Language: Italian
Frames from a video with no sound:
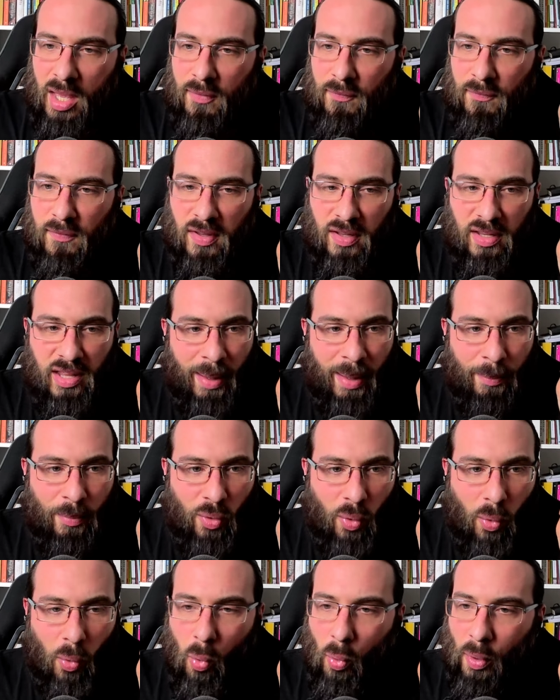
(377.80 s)

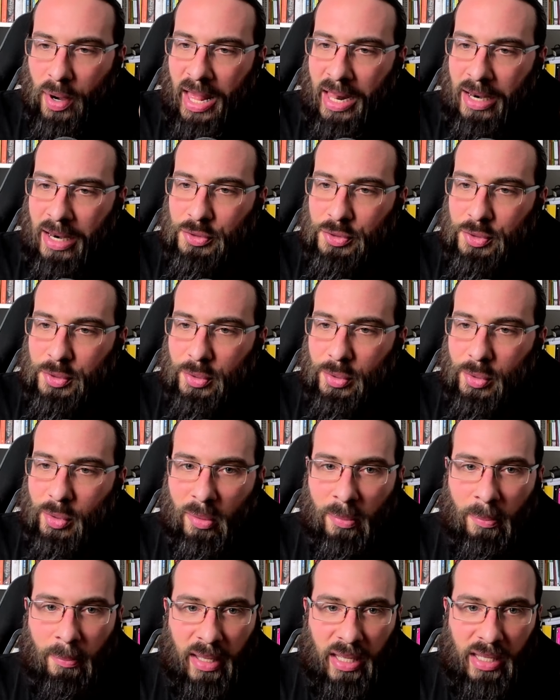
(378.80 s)
Vediamo un altro
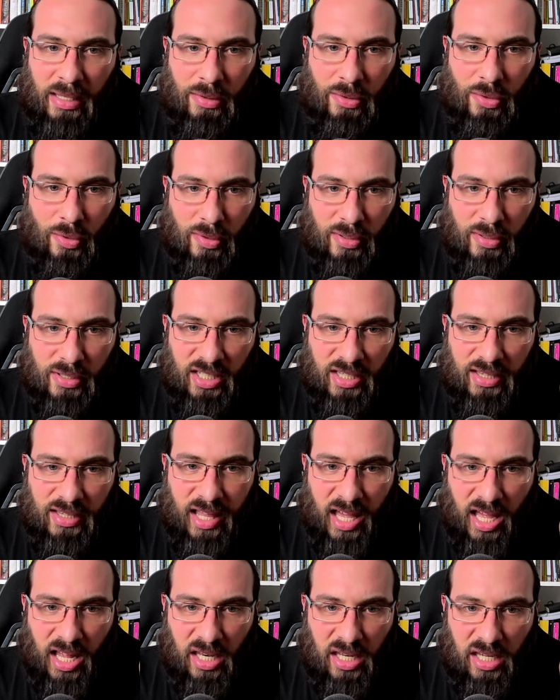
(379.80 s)
commento di
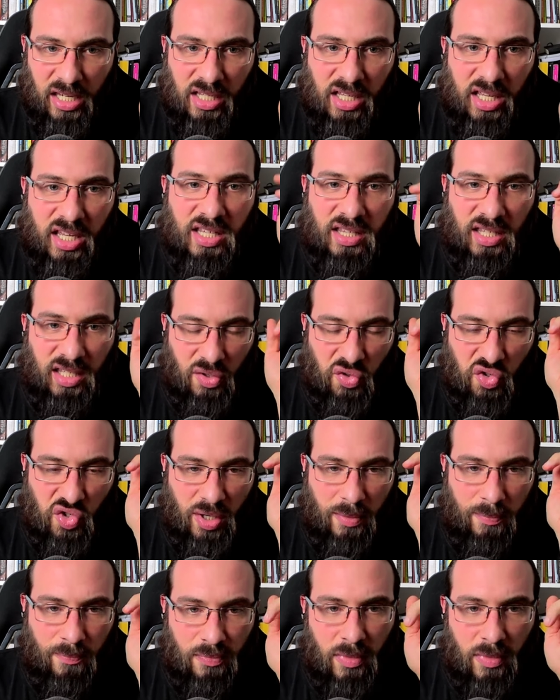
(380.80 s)
Danny che dice